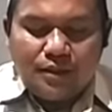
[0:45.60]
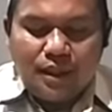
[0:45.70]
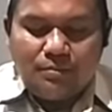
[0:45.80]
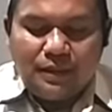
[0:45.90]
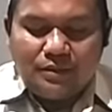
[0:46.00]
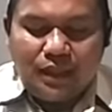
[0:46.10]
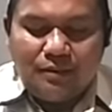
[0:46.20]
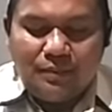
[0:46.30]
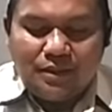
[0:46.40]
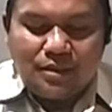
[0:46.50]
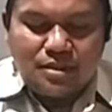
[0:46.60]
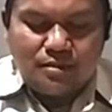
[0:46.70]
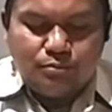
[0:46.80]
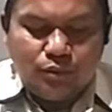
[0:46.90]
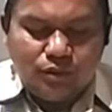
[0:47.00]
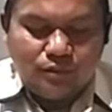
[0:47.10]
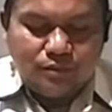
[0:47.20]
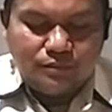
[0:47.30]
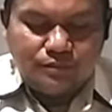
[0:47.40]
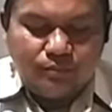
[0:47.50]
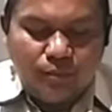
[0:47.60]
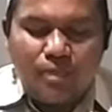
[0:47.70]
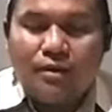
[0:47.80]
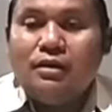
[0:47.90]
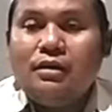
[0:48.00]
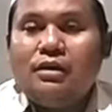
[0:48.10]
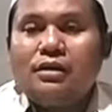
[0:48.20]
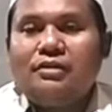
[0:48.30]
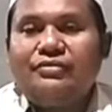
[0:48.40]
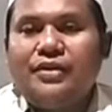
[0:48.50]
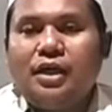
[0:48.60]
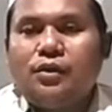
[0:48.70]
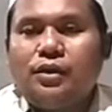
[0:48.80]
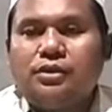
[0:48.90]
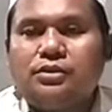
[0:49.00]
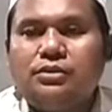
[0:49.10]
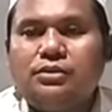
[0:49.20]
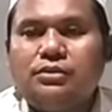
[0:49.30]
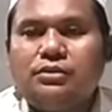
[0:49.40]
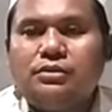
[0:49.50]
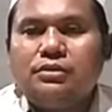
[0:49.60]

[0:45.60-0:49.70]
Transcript: yang pertama tersebut kafaro itu